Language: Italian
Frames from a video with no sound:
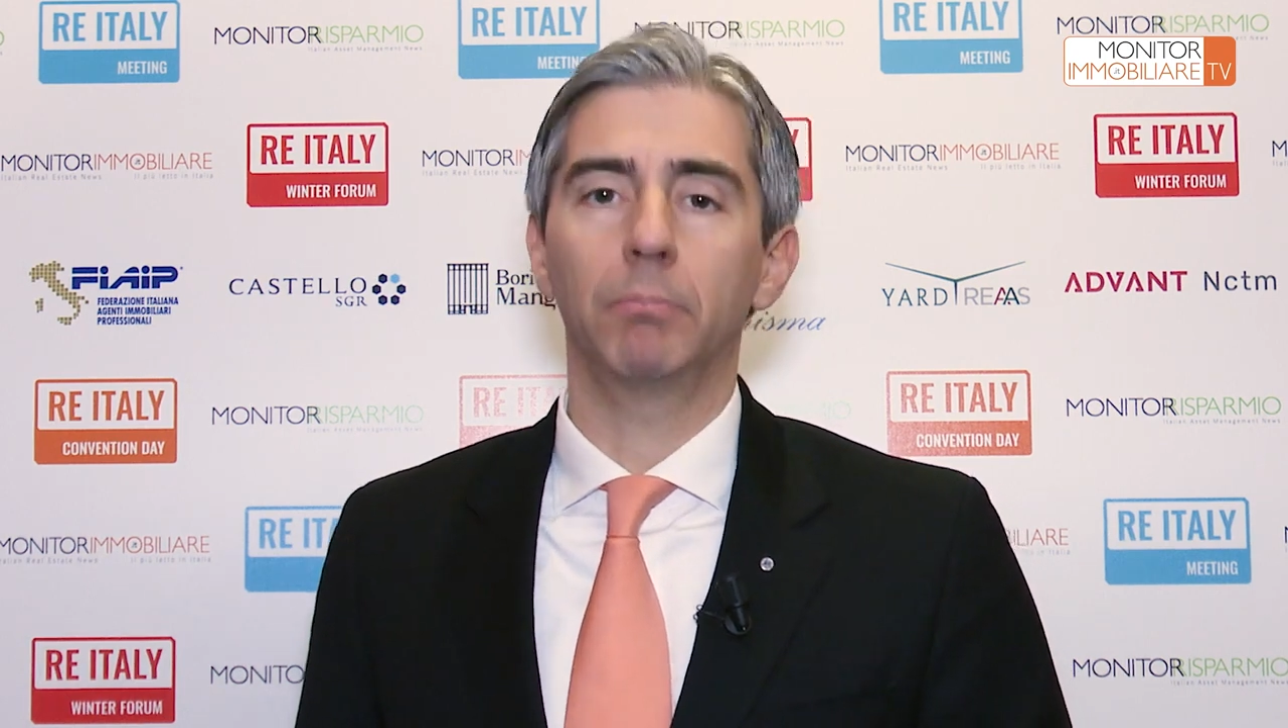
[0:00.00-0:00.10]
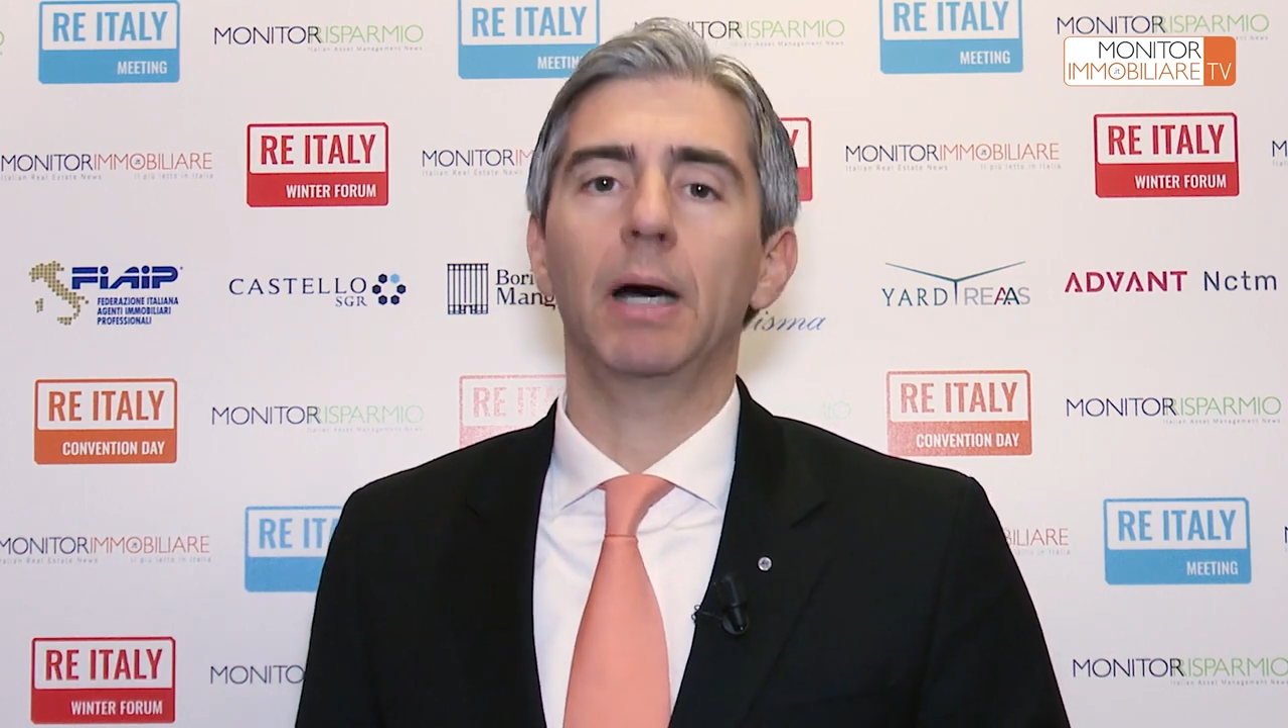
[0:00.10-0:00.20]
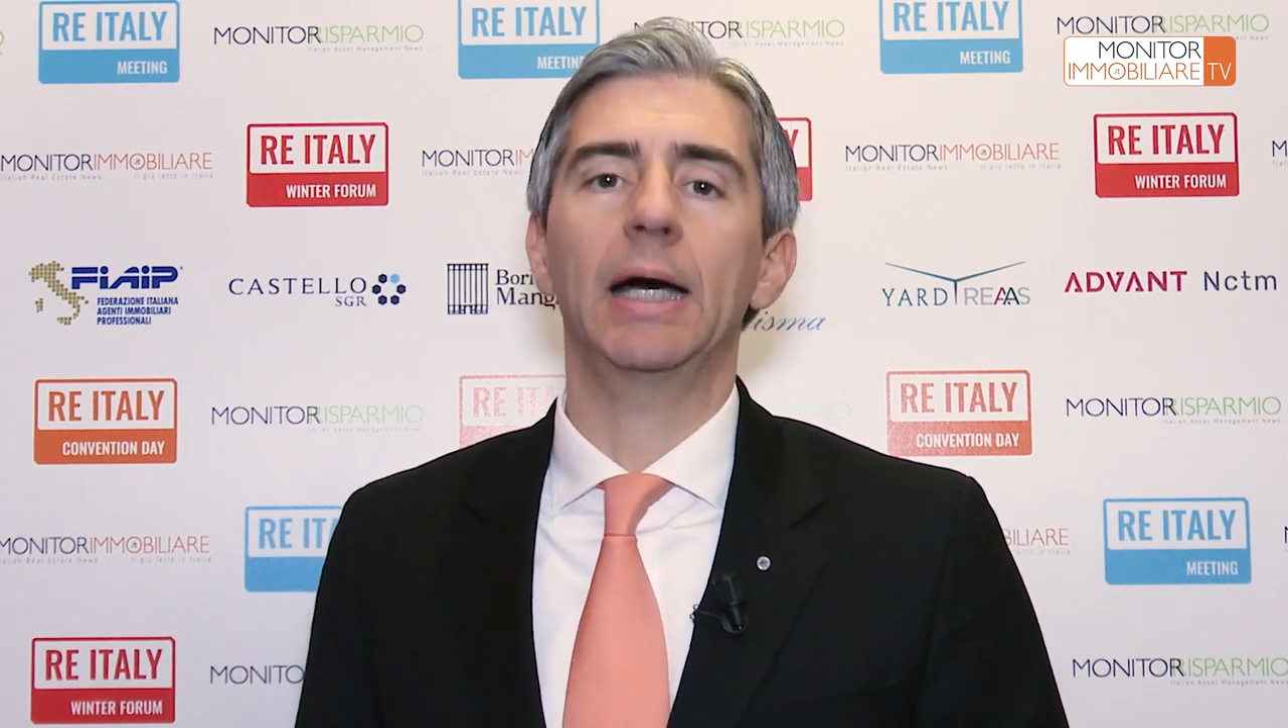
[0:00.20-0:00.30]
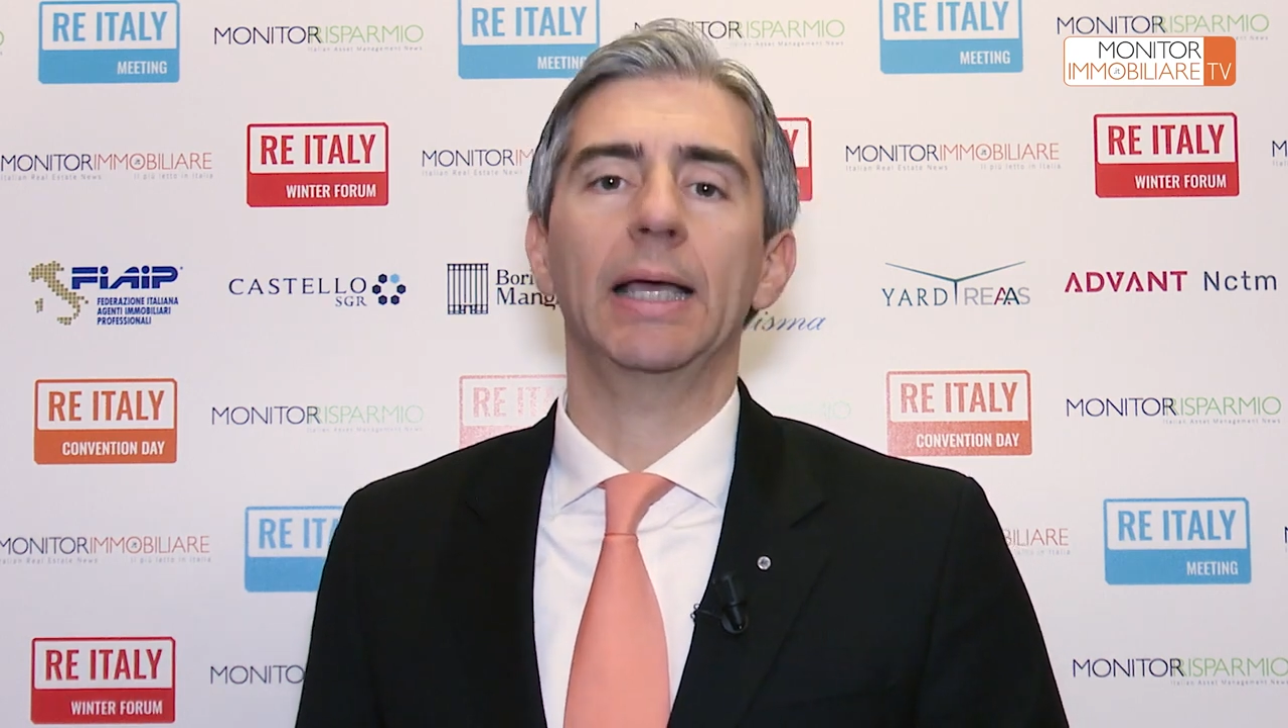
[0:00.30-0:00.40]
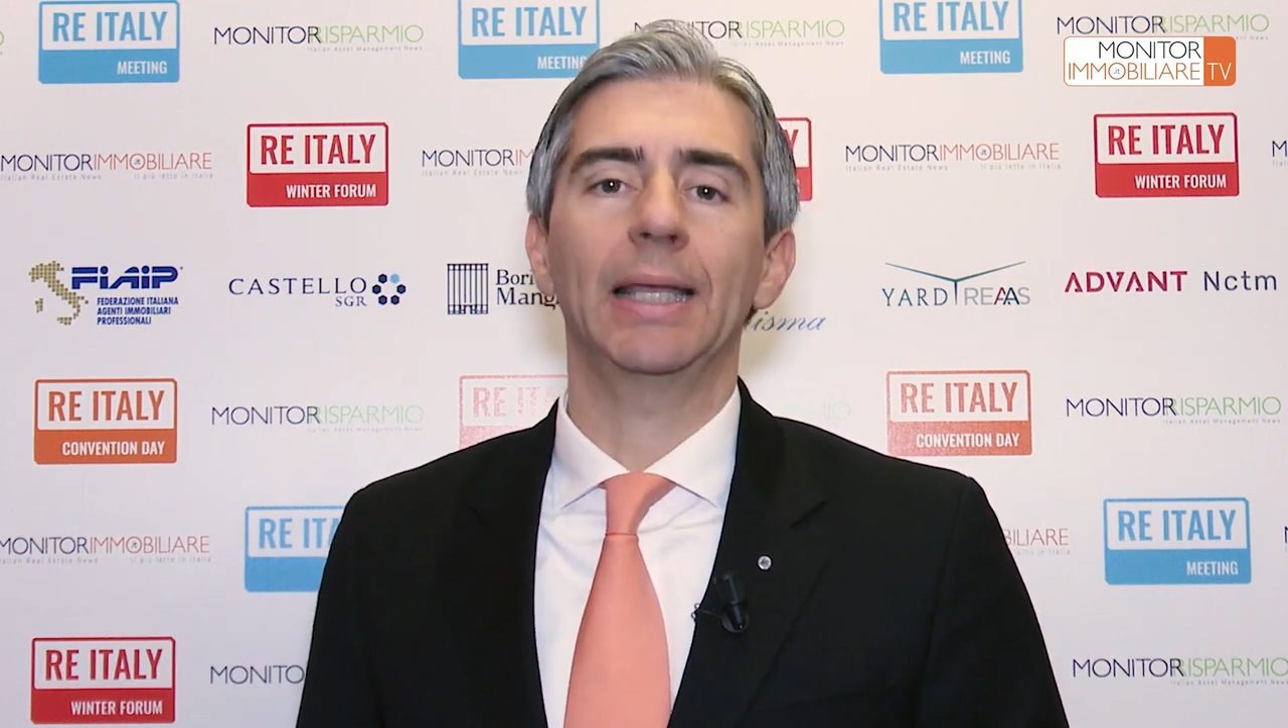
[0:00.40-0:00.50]

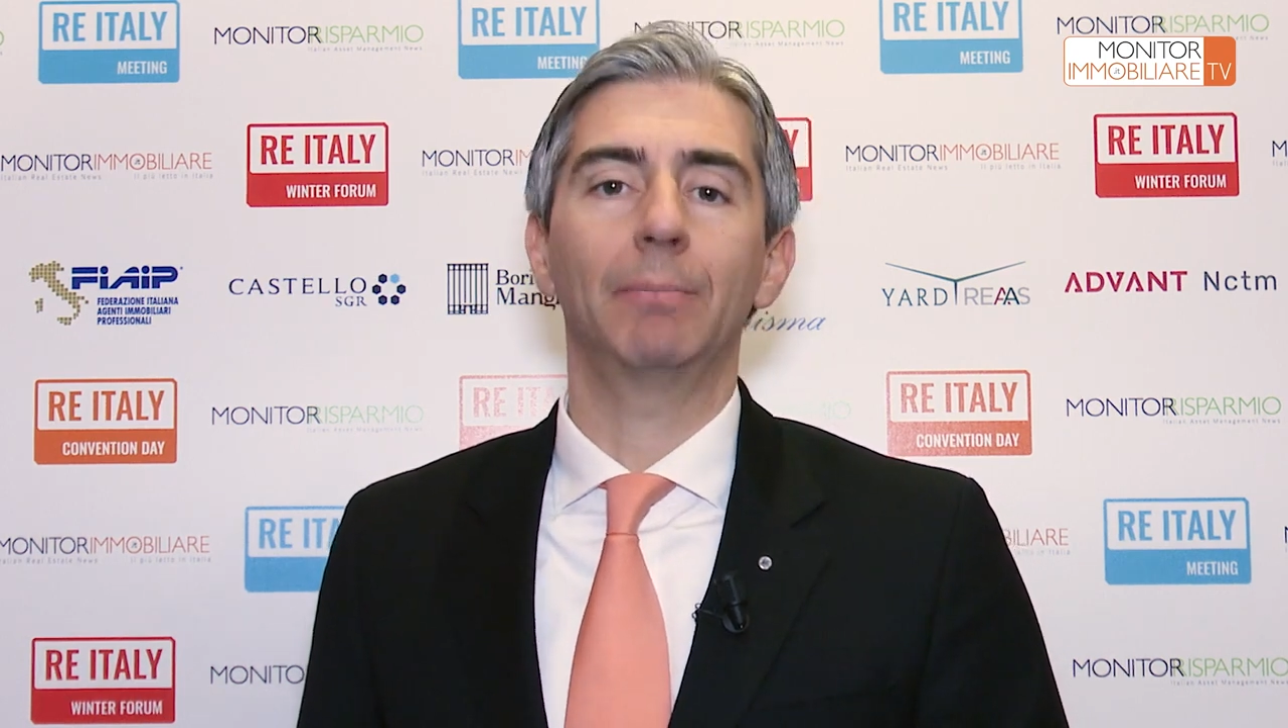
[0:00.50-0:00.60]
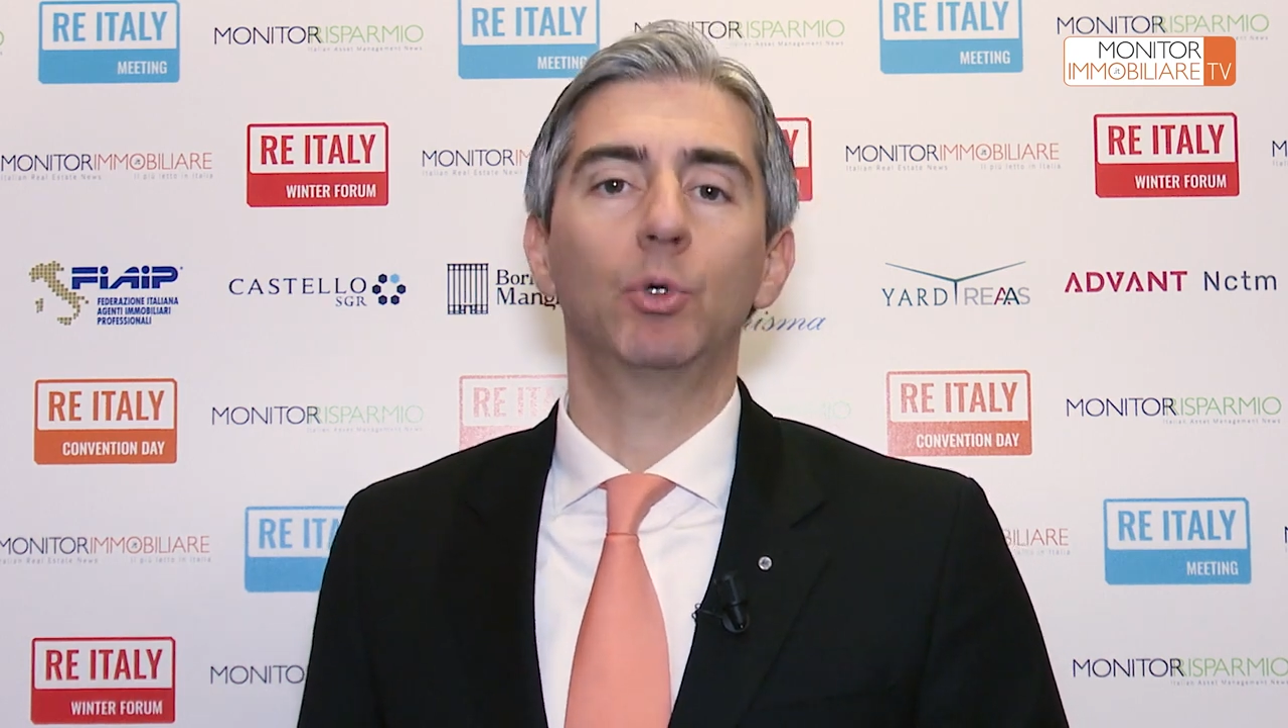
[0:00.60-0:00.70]
ma è la